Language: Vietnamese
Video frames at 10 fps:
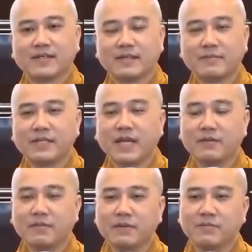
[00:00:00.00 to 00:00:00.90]
Thì bây giờ
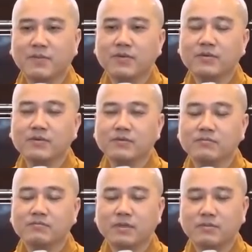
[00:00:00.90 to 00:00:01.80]
mình
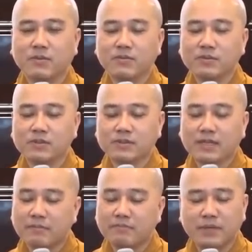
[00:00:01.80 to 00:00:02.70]
muốn
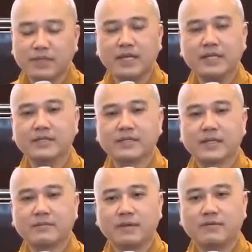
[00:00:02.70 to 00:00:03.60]
tâm mình định
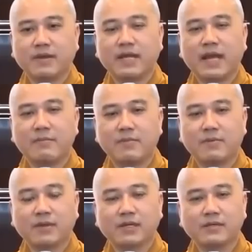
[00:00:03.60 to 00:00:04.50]
thì mình phải làm
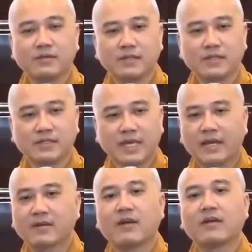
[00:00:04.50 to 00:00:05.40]
một cái người
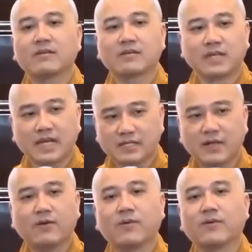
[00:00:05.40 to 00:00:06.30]
chăn nó, chăn
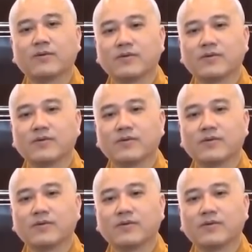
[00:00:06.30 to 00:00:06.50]
trâu.